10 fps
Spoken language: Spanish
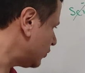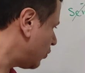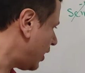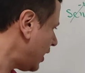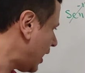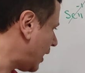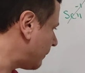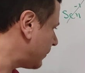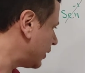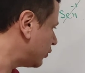igual a
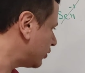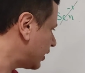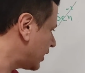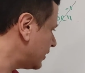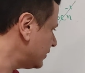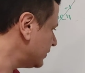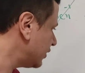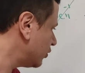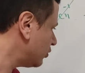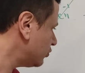menos raíz
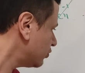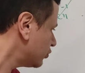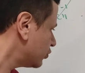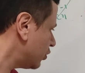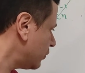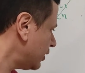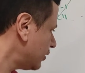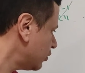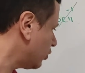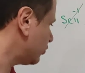de 2
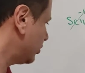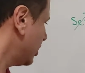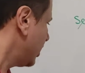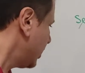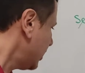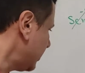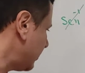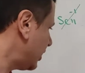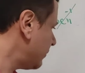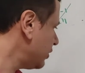sobre 2. Y
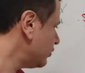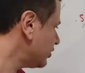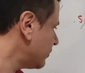bien amigos,